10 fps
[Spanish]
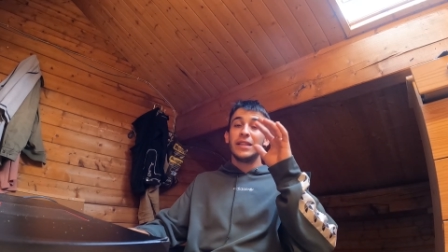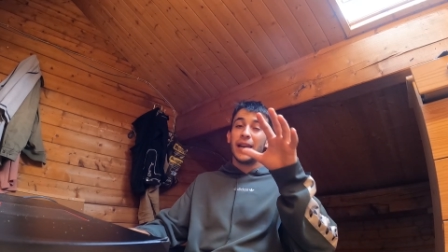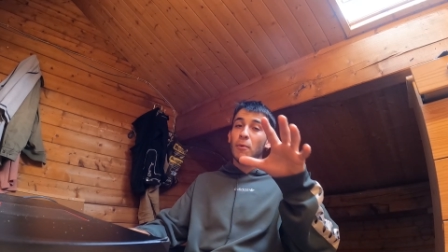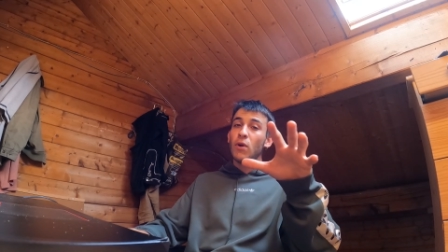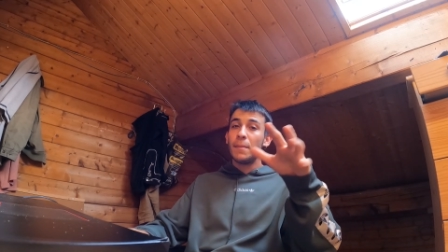
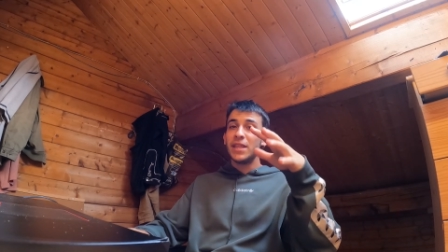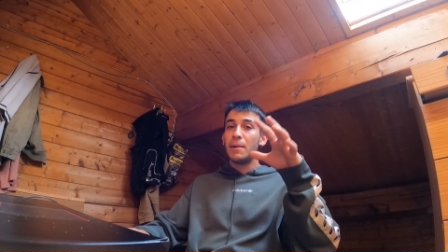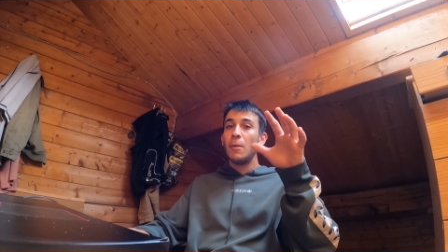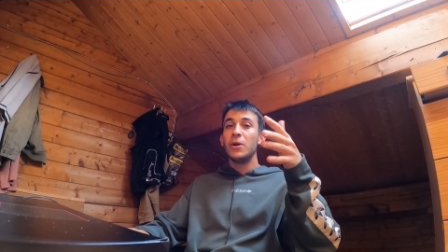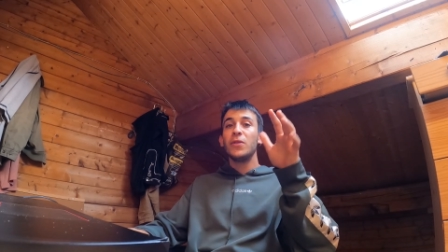tenemos una
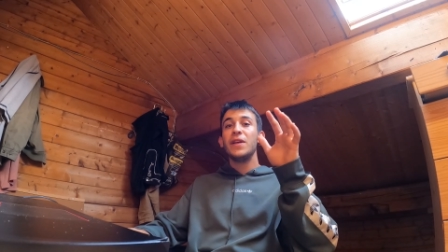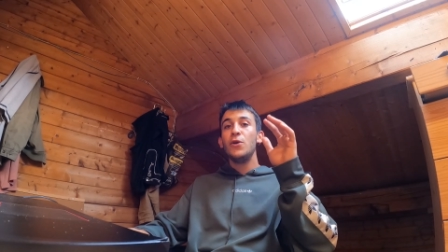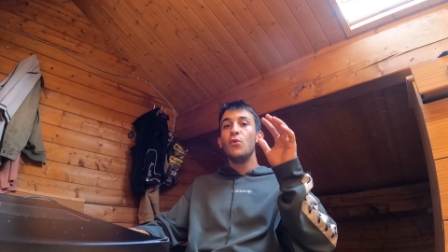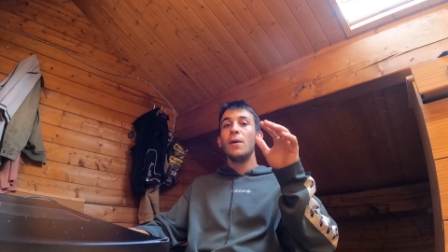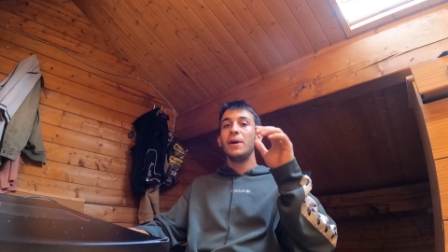media más o menos de
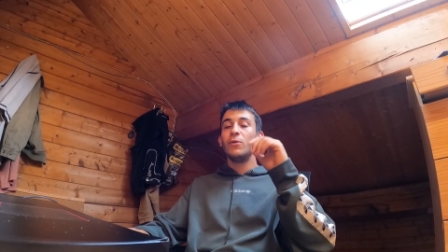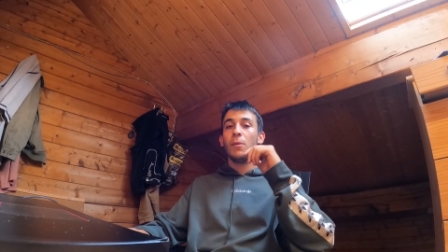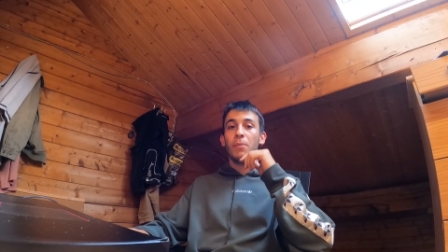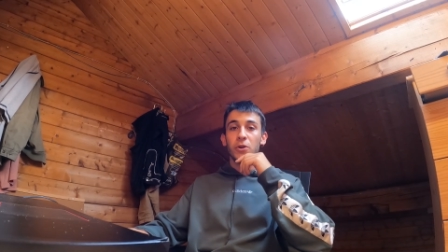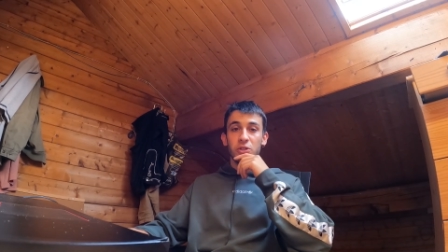9
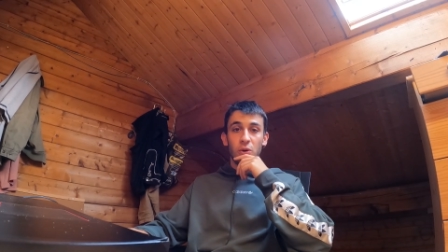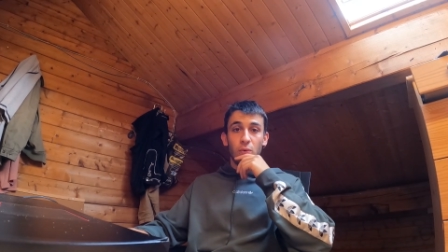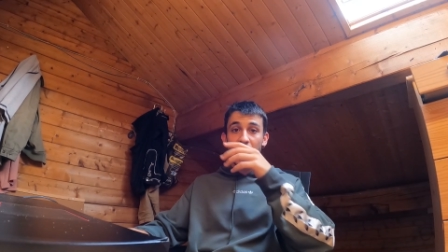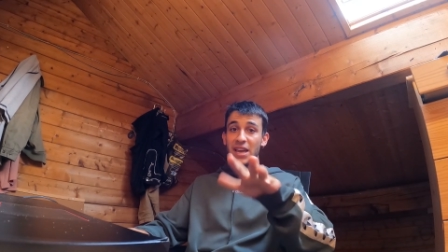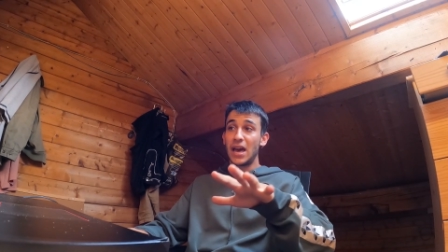euros por
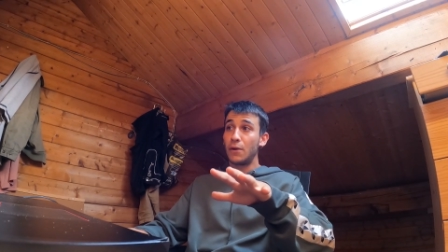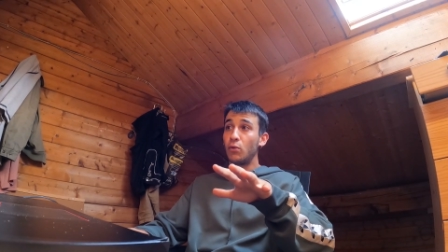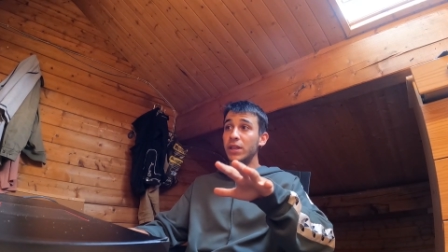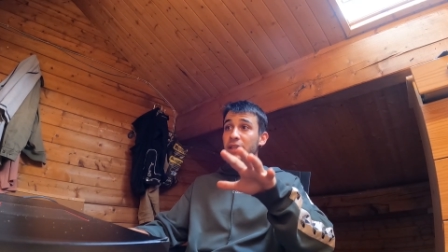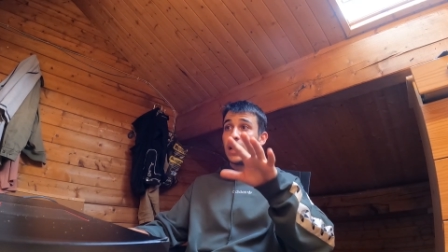show. Ahí haz
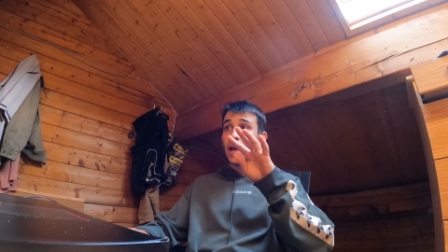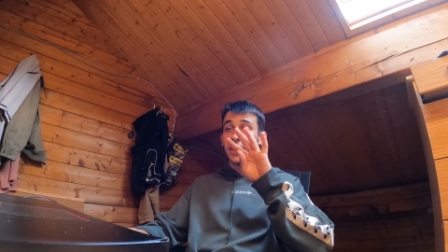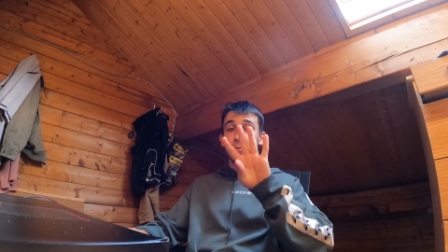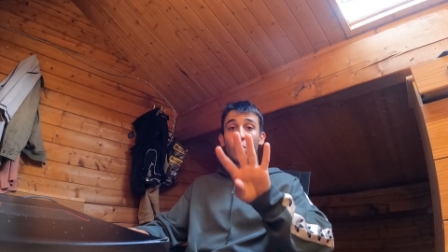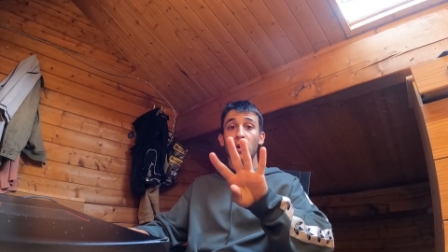cuenta,
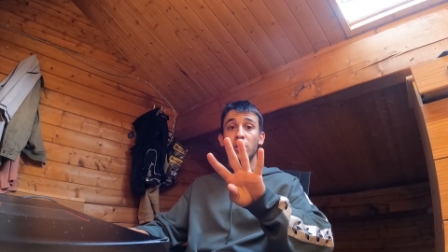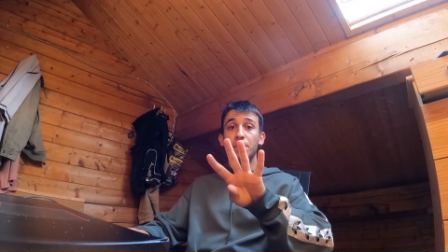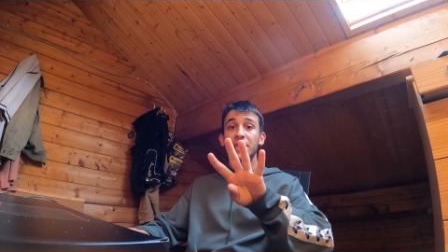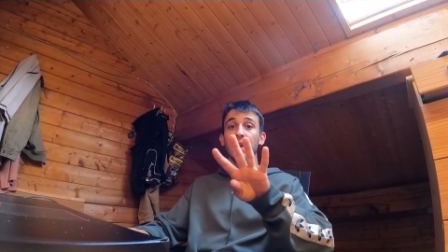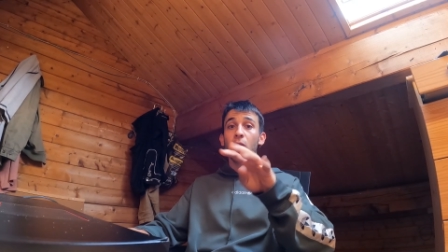hacemos 4
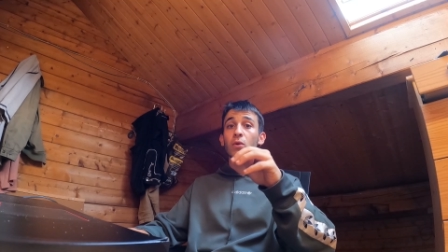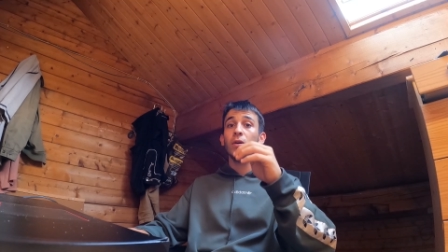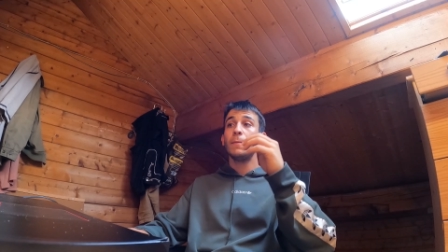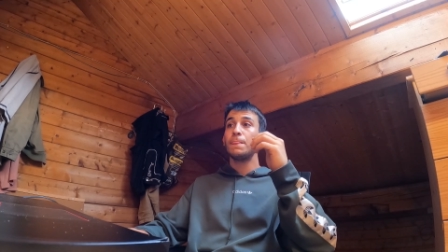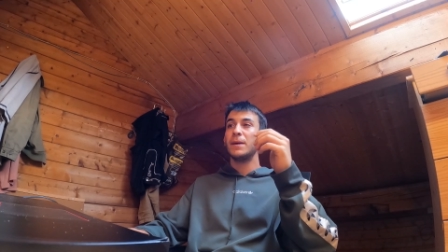
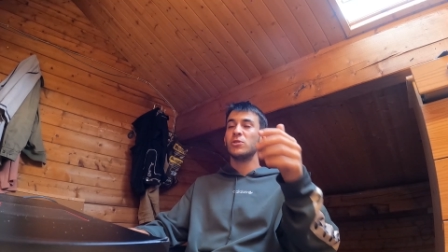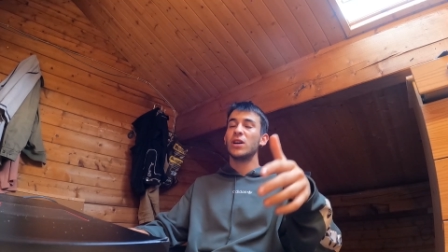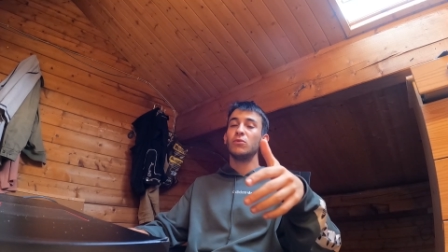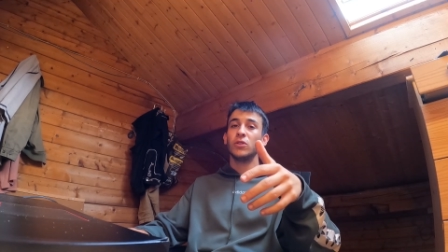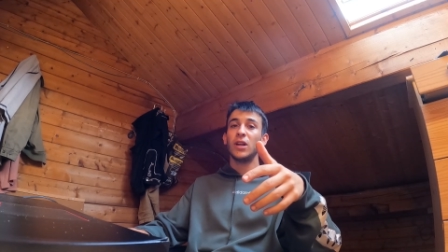espectáculos, hemos
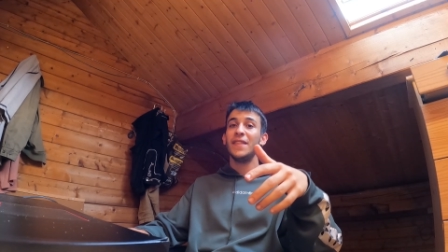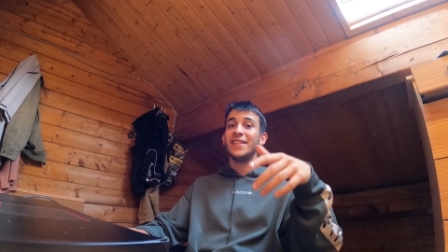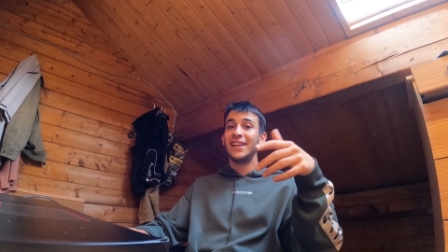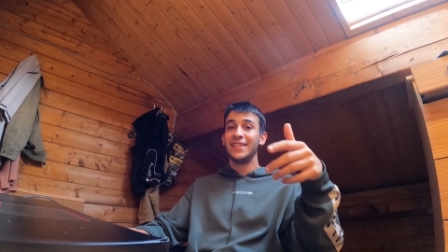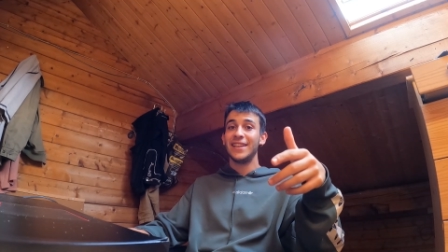sacado un total
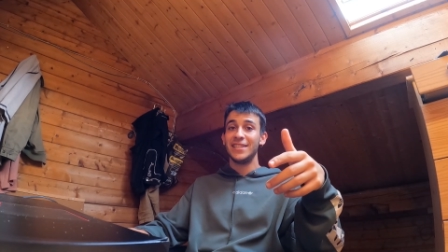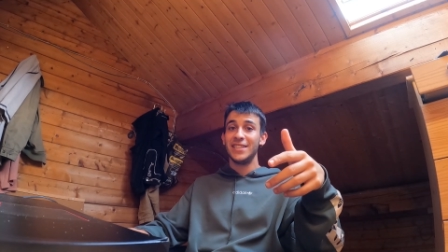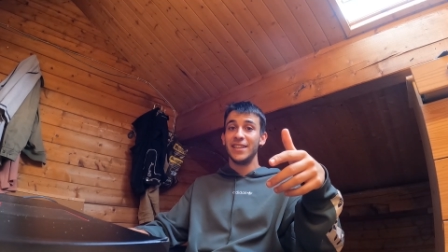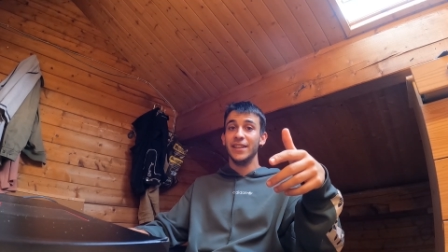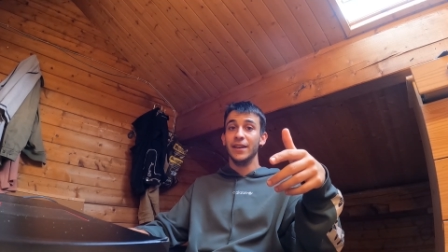de
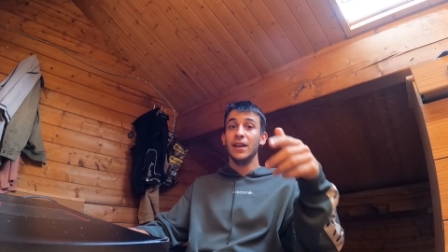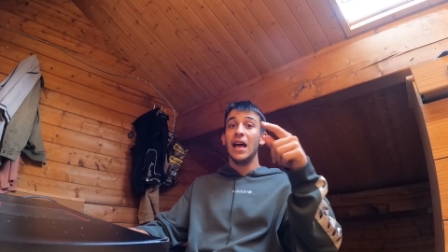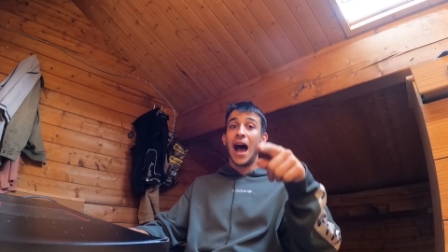37.